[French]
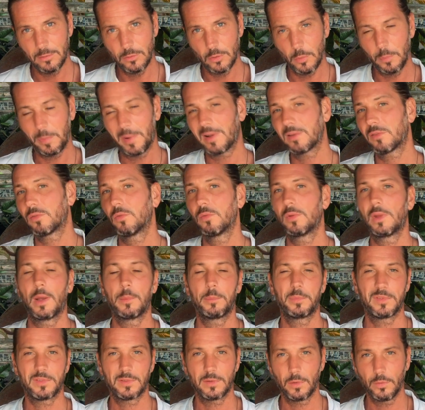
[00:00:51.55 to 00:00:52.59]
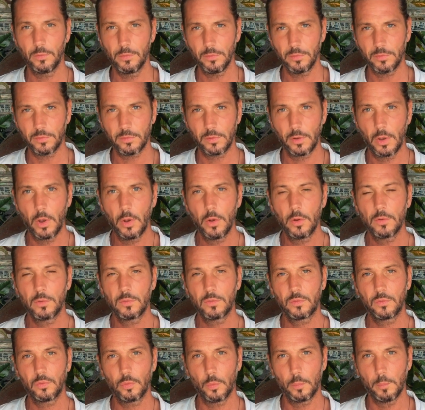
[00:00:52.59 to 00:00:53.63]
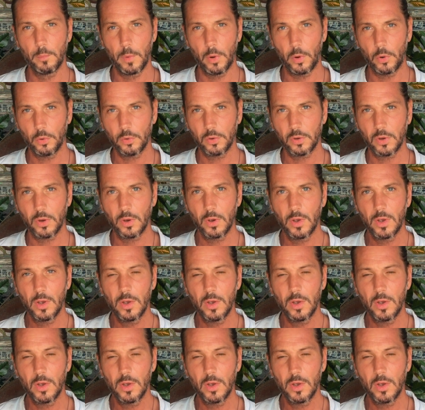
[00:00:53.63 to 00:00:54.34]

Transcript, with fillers: de par son absence, son manque,